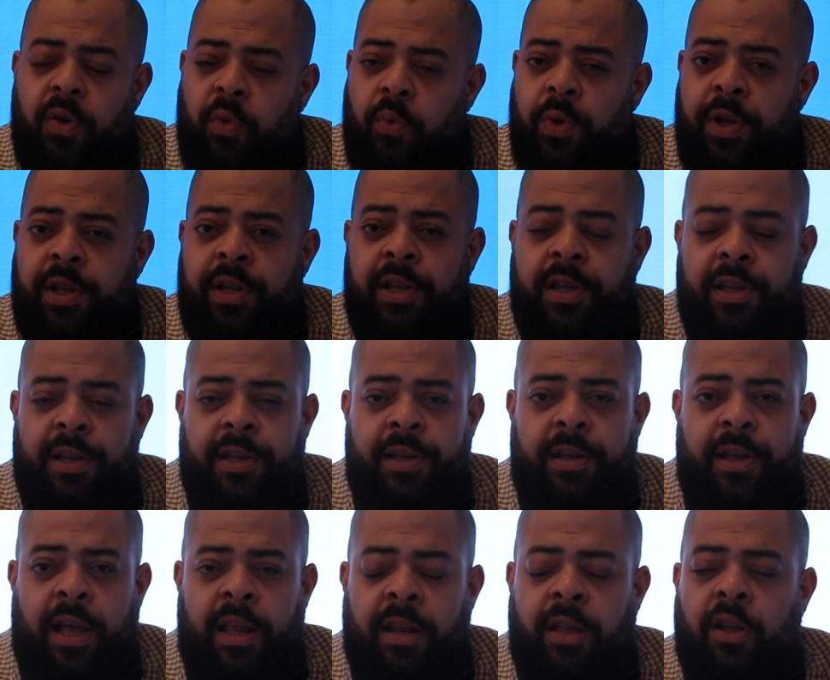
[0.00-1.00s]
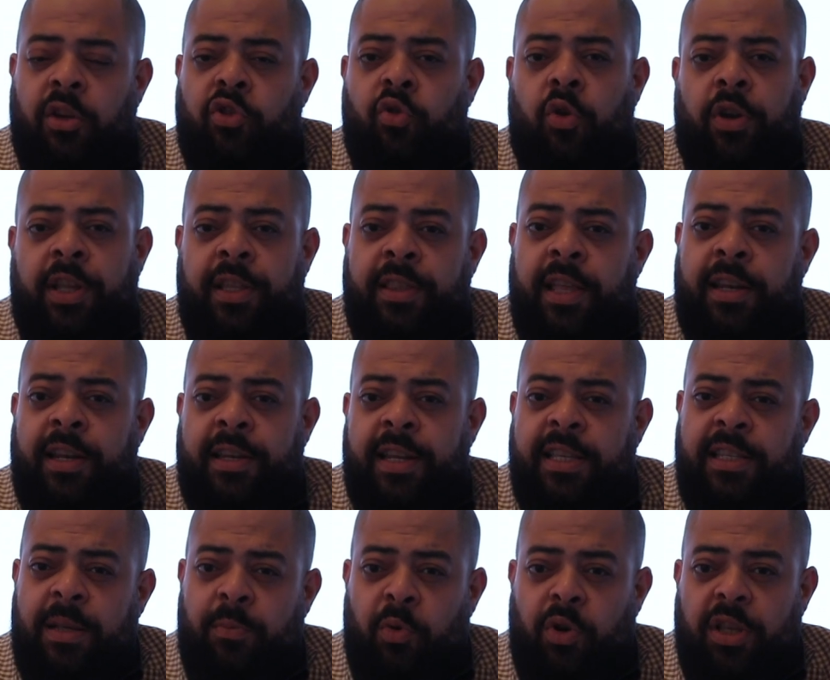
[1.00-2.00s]
وانا اشكر جدا
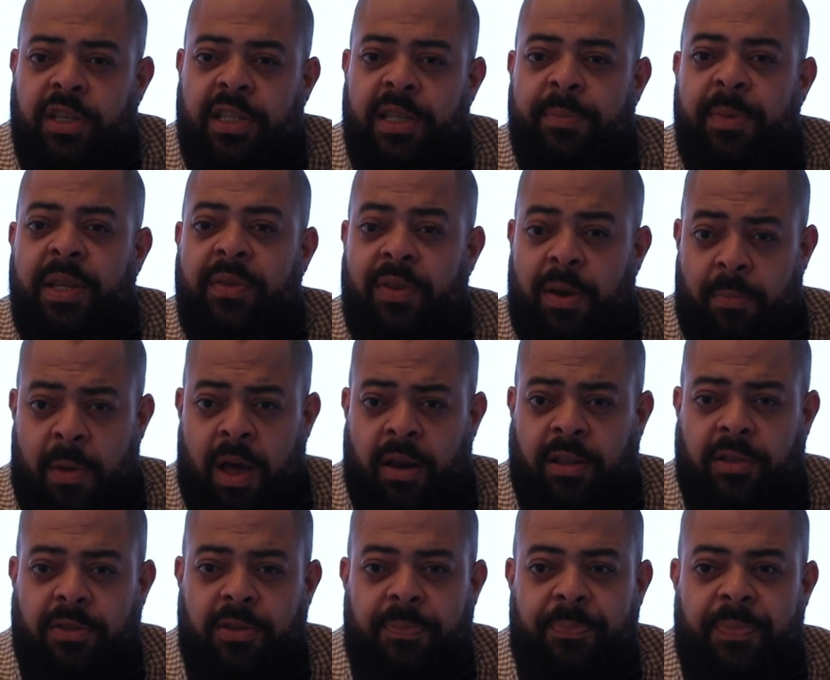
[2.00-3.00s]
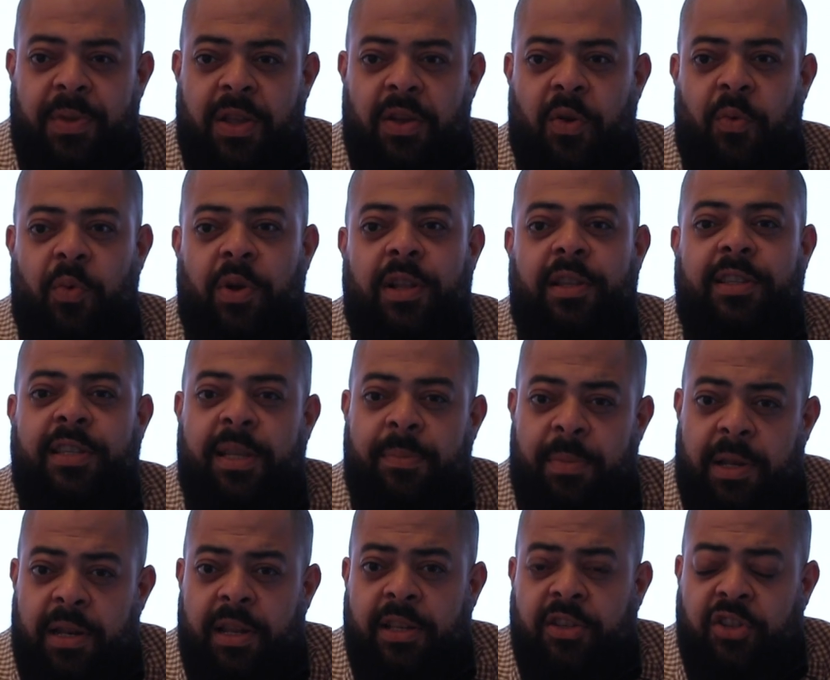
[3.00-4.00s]
الناس المنظمين في المعرض
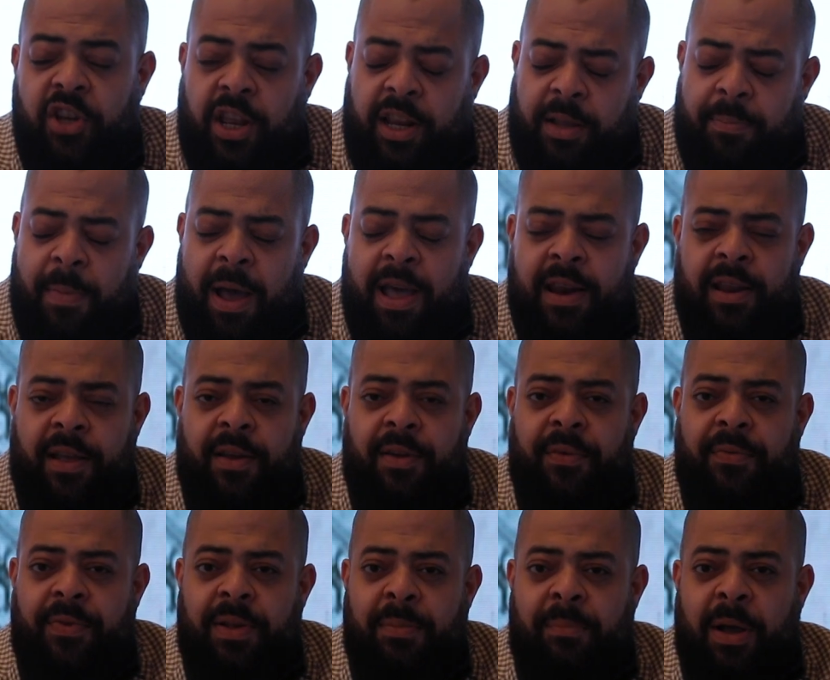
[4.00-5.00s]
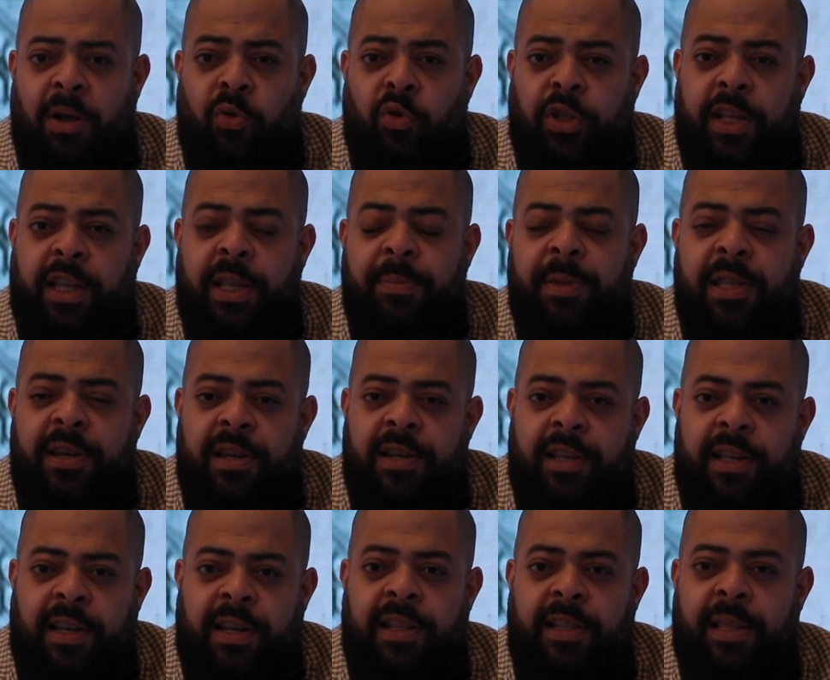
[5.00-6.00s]
والتيم اللي تشارك معانا في المجهود الكبير
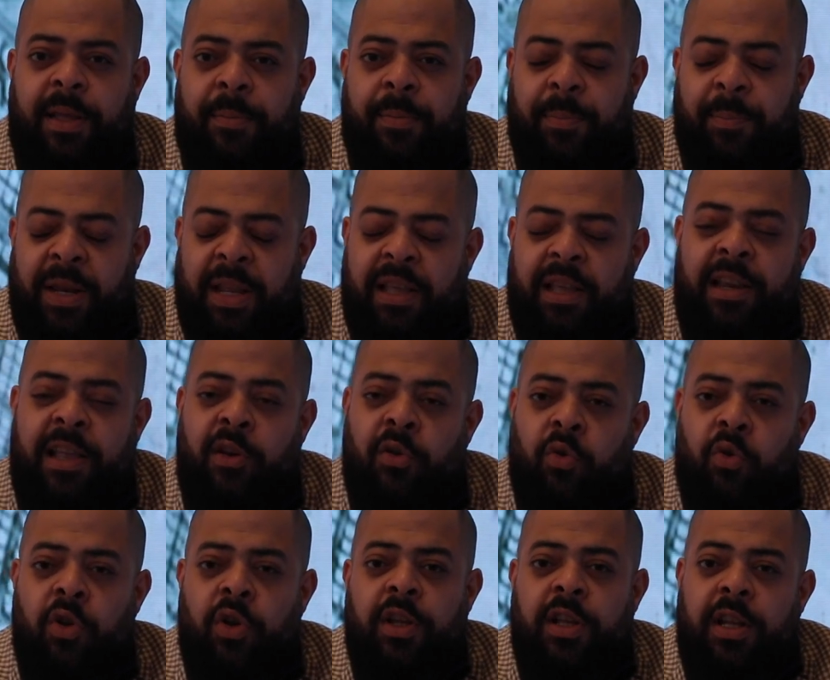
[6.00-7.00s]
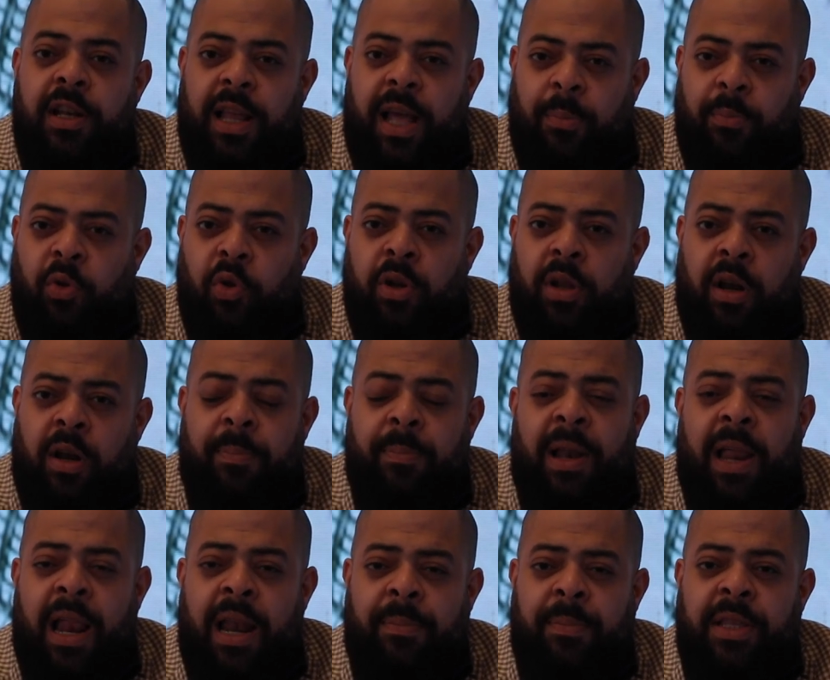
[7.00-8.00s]
اللي احنا من خلاله الحمد لله رب
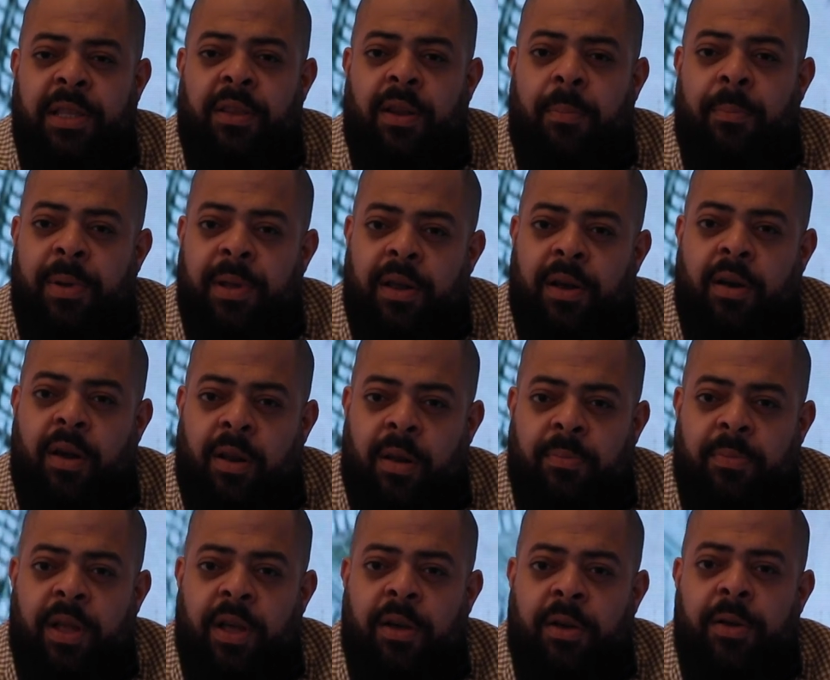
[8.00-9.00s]
العالمين ربنا كرمنا